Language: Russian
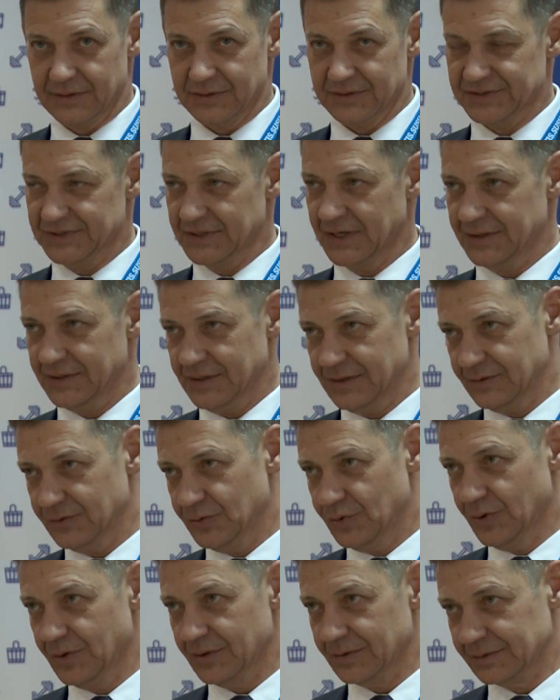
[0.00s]
за день
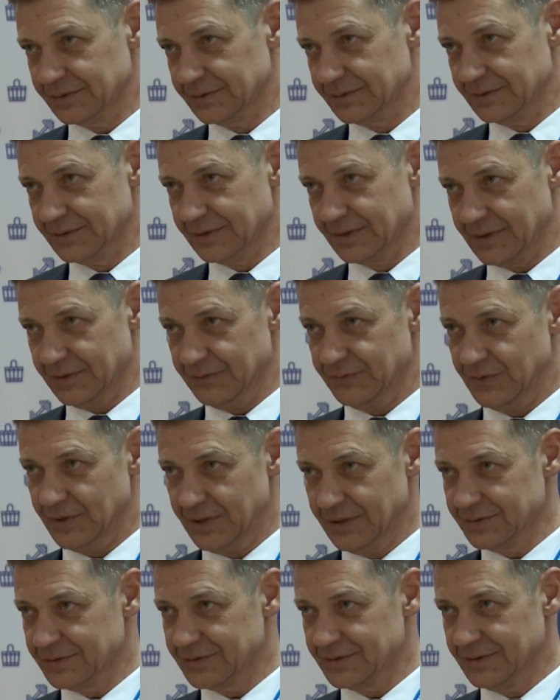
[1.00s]
до
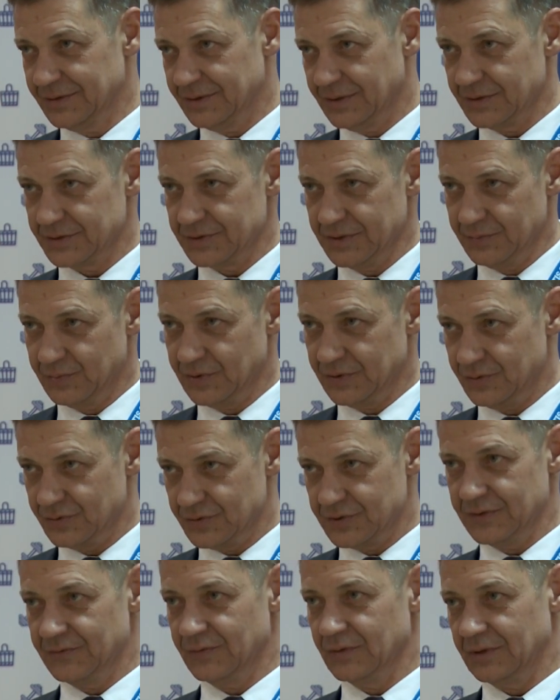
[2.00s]
конференции должны быть
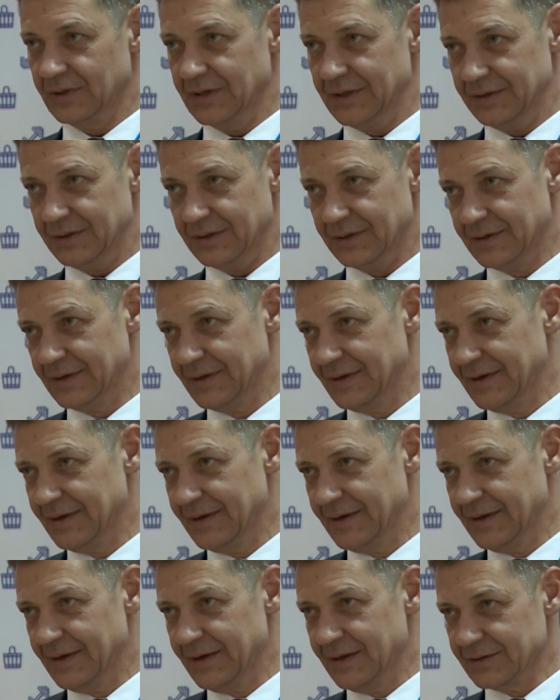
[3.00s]
уже в онлайне.
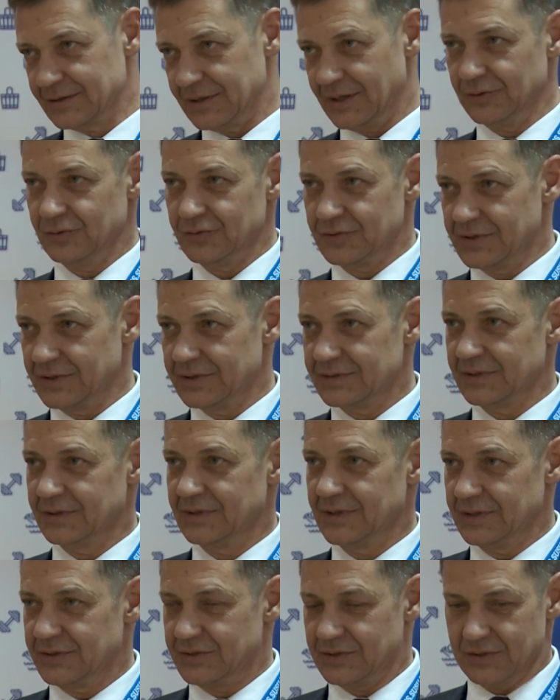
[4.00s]
Следующая
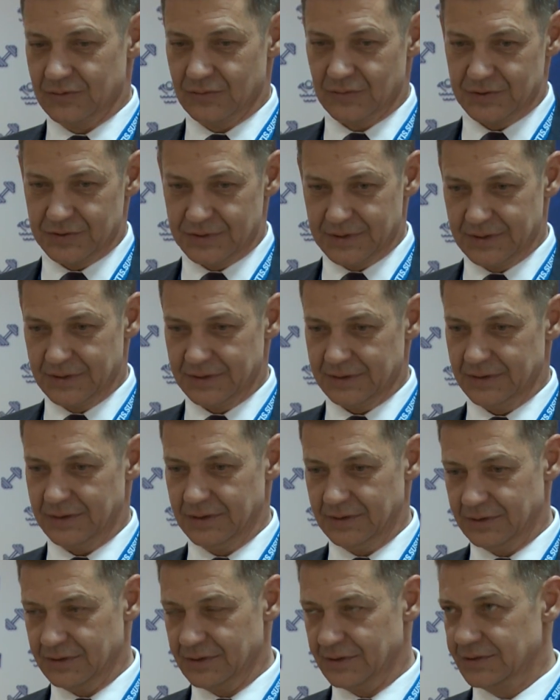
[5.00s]
задача уже
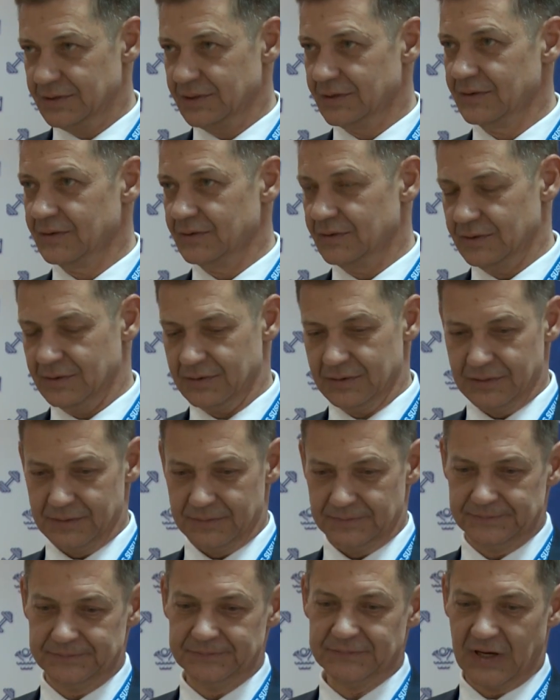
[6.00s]
индексиру... Э,
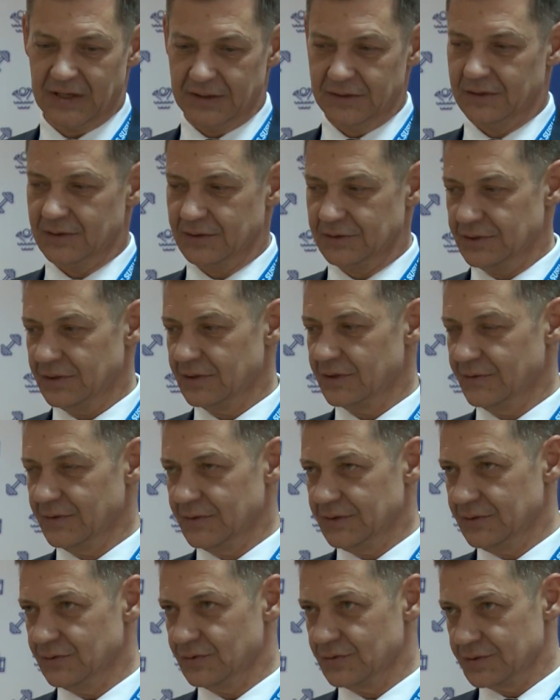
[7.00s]

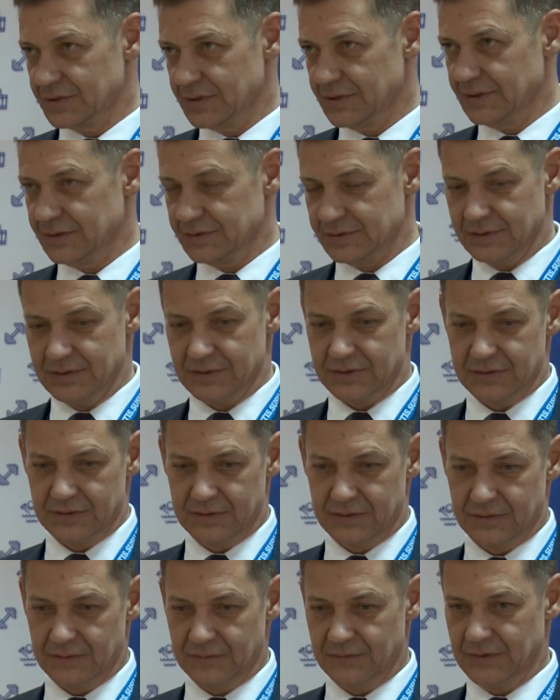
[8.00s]
индексирование уже, значит,
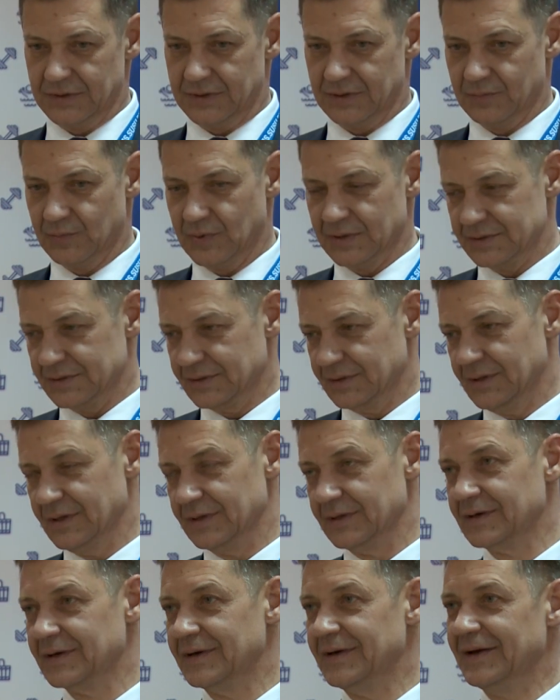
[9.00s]
в этих базах
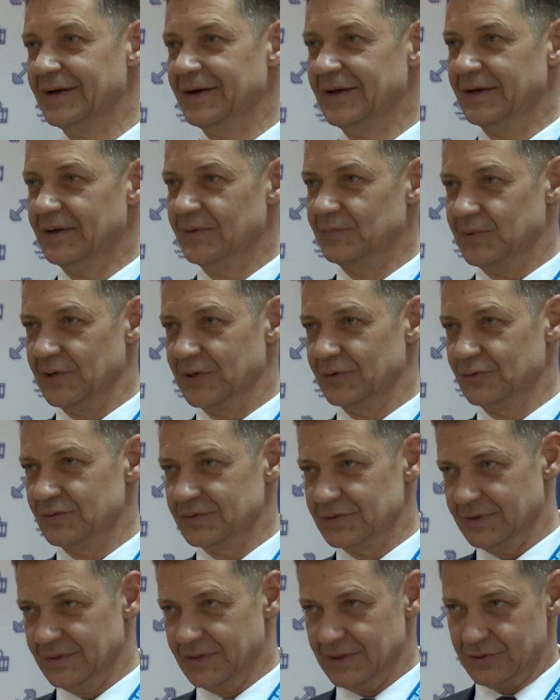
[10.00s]
данных. Первую
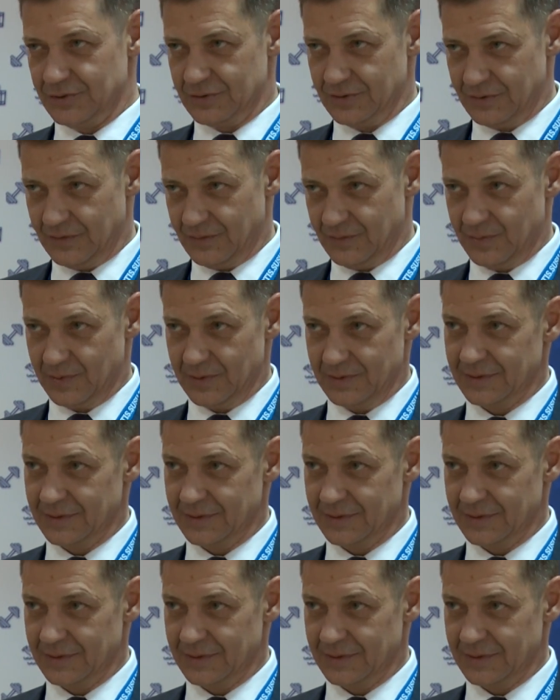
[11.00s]
задачу